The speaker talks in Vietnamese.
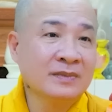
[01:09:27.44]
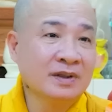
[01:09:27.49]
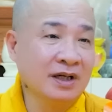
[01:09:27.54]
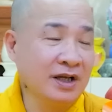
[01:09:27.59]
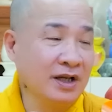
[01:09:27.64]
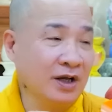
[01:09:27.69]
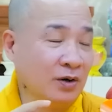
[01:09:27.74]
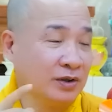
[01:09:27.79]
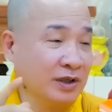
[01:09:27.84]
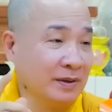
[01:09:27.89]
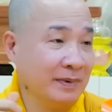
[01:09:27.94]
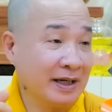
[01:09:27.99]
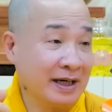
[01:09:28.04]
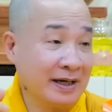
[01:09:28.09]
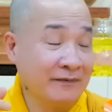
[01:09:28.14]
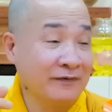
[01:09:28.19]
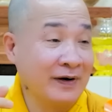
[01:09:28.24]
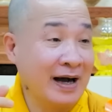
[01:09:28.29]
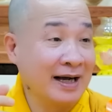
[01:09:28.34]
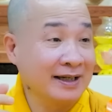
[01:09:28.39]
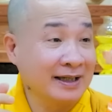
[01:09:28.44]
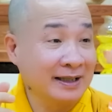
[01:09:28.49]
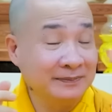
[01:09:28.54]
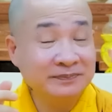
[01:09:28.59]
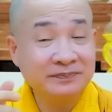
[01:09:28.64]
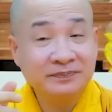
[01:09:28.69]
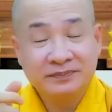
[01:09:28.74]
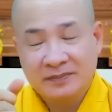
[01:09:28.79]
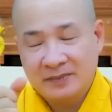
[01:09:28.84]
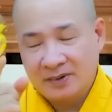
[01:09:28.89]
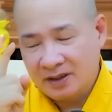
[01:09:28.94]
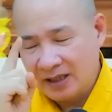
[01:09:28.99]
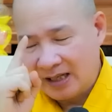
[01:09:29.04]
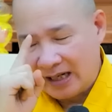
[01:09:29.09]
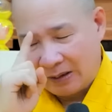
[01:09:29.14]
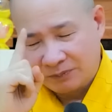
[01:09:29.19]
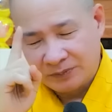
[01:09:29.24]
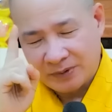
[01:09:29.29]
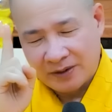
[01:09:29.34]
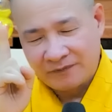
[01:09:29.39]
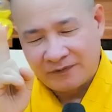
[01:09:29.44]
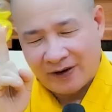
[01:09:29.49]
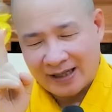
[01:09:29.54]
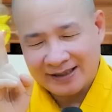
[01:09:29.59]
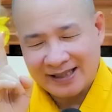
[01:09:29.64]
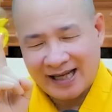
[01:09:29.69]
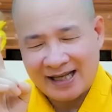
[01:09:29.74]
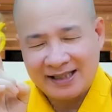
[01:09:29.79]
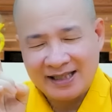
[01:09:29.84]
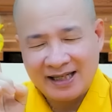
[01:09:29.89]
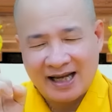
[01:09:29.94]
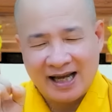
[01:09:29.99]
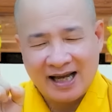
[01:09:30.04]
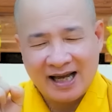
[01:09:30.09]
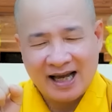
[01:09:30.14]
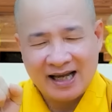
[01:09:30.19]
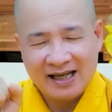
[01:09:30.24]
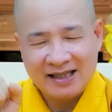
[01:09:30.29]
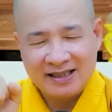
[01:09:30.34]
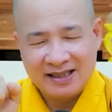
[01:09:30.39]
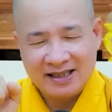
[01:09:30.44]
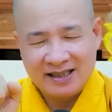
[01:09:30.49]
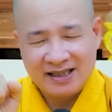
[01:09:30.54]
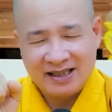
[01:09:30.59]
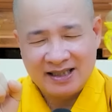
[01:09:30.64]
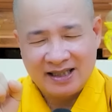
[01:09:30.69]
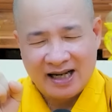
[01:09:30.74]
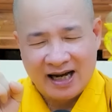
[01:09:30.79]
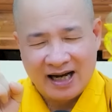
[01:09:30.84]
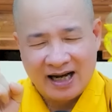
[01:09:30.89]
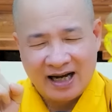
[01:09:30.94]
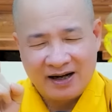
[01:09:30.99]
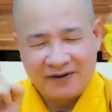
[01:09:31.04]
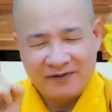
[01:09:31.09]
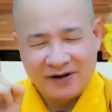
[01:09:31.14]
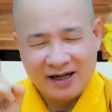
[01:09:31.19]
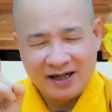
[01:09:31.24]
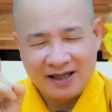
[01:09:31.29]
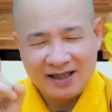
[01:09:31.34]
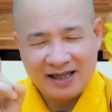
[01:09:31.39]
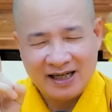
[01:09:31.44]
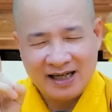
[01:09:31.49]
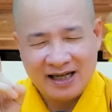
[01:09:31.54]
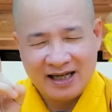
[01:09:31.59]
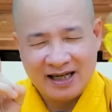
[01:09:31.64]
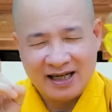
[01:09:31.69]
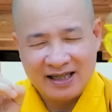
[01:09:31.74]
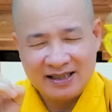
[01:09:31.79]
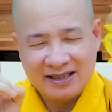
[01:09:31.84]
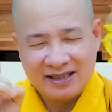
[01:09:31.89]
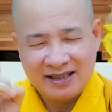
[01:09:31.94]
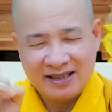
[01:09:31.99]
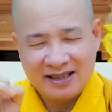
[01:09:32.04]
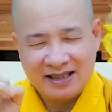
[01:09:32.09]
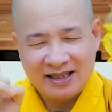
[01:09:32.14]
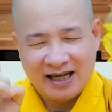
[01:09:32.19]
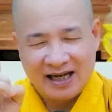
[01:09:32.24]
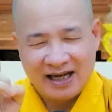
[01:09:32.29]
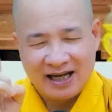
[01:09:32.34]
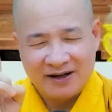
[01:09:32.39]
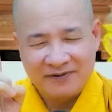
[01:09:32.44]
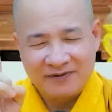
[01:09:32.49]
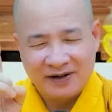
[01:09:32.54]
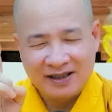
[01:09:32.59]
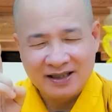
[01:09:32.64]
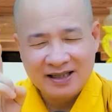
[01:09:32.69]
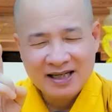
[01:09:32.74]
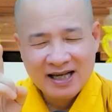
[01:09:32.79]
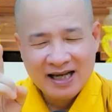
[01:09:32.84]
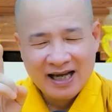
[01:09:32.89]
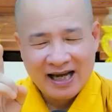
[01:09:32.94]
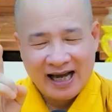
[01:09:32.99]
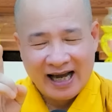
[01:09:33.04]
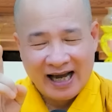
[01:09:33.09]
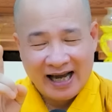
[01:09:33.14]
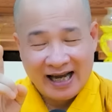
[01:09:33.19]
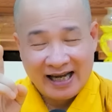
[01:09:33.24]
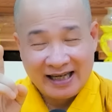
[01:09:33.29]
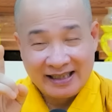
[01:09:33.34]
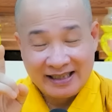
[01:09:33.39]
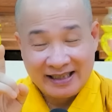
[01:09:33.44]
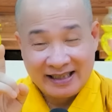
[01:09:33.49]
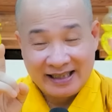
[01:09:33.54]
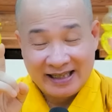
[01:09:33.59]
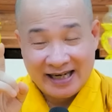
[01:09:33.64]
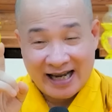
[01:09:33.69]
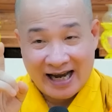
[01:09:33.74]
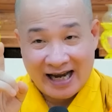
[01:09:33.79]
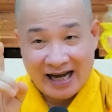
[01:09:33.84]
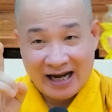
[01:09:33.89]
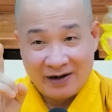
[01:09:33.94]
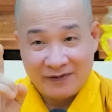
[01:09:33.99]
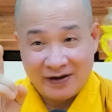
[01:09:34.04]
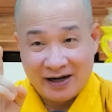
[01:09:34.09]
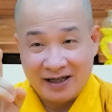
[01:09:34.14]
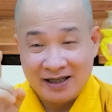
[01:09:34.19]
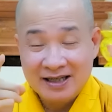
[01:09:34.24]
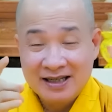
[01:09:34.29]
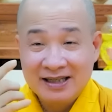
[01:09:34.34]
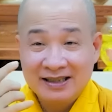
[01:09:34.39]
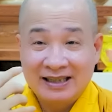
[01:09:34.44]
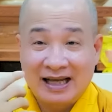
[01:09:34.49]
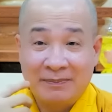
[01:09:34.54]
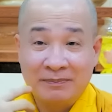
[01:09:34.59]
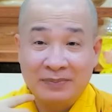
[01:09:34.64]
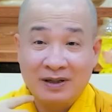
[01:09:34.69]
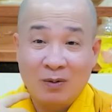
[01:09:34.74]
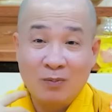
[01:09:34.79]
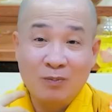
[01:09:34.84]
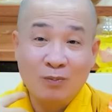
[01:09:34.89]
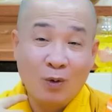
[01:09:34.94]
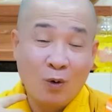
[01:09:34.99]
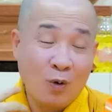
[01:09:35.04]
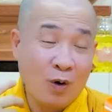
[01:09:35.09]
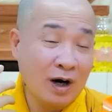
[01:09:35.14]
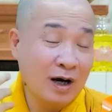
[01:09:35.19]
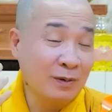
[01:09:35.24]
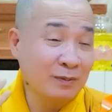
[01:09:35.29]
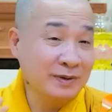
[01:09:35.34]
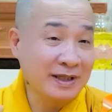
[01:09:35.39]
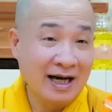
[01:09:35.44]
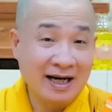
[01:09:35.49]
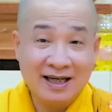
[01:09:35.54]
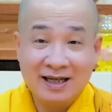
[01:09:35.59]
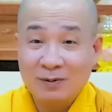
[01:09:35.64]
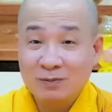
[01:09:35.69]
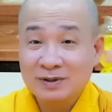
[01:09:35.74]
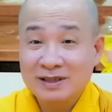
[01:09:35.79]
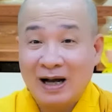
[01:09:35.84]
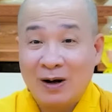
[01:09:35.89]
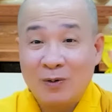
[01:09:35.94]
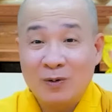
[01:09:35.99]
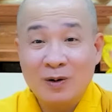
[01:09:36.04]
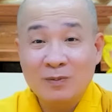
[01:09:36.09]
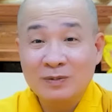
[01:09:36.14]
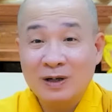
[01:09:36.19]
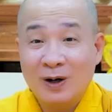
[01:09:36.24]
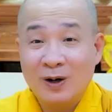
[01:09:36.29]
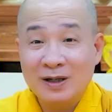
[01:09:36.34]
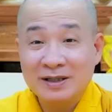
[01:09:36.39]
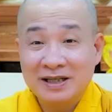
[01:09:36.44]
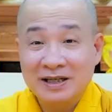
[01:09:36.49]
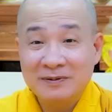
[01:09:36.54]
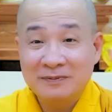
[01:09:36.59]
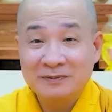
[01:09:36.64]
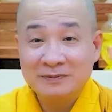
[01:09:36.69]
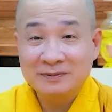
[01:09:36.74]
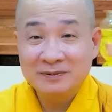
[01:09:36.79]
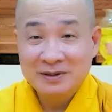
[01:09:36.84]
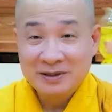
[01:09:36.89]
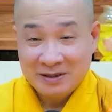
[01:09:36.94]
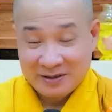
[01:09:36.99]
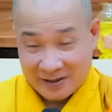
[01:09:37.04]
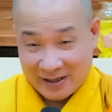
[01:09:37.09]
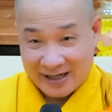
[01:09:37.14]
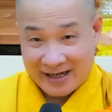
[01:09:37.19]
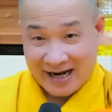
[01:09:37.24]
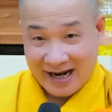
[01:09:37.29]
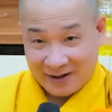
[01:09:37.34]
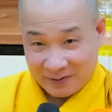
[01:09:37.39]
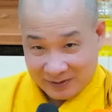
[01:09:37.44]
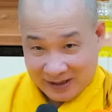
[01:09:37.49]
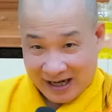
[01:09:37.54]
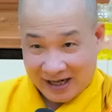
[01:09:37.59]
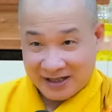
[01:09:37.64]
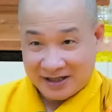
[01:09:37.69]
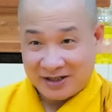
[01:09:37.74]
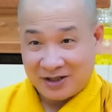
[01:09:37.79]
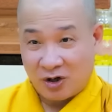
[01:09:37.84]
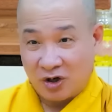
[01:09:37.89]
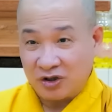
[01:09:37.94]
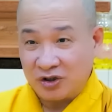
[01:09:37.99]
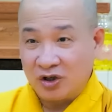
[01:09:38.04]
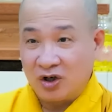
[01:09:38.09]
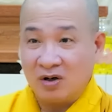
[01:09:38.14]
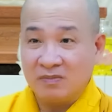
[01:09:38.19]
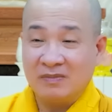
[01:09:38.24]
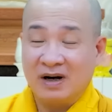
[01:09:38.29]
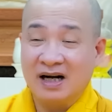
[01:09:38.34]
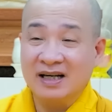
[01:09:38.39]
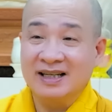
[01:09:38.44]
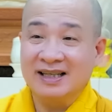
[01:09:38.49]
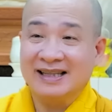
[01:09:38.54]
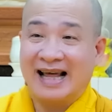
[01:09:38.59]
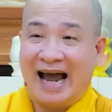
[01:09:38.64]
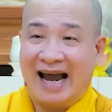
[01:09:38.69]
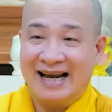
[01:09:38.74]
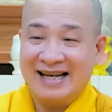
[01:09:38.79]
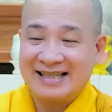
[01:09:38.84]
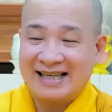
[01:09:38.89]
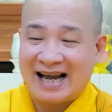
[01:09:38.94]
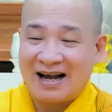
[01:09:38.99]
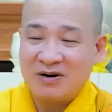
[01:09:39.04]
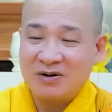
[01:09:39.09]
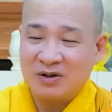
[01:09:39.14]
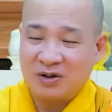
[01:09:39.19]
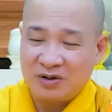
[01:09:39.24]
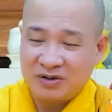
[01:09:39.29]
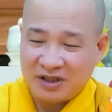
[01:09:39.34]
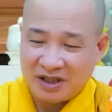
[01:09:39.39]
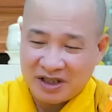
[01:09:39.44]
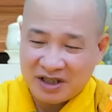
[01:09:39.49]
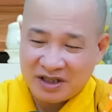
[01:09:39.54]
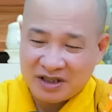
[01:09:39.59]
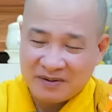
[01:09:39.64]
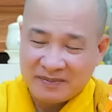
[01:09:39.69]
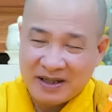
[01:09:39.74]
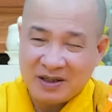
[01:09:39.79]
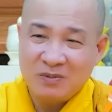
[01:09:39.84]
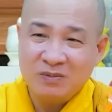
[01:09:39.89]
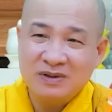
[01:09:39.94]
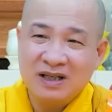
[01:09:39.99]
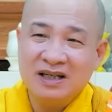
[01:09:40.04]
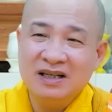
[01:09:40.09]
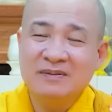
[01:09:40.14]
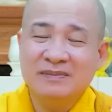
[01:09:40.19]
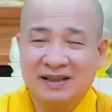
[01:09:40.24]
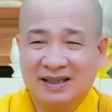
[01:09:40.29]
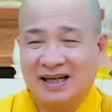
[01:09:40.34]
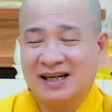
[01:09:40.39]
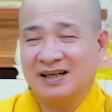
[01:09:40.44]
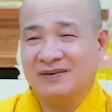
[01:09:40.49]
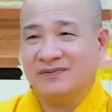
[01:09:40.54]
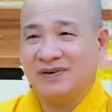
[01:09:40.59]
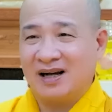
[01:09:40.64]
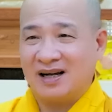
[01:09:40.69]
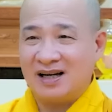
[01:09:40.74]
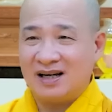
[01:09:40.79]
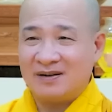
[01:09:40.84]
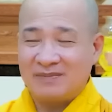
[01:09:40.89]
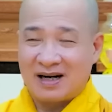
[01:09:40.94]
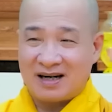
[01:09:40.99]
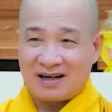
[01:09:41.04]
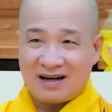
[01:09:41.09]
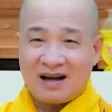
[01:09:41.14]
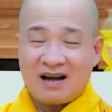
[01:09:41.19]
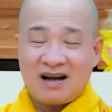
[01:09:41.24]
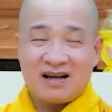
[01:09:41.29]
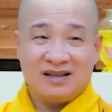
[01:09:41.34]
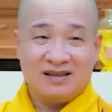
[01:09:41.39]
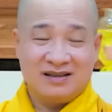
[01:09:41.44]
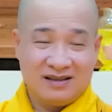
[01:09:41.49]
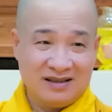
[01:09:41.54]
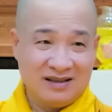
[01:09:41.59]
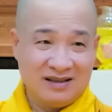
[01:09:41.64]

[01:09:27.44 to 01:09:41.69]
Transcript: Ví dụ như mình niệm Phật nè, với lòng tin Phật tha thiết A Di Đà Phật, A Di Đà Phật, A Di Đà Phật, tâm không buồn, không giận, không sầu, không lo chân. Đề kháng tăng lên giọt giọt. Bởi vậy tại sao có những cái người bệnh ung thư mà ta niệm Phật hết bệnh đó?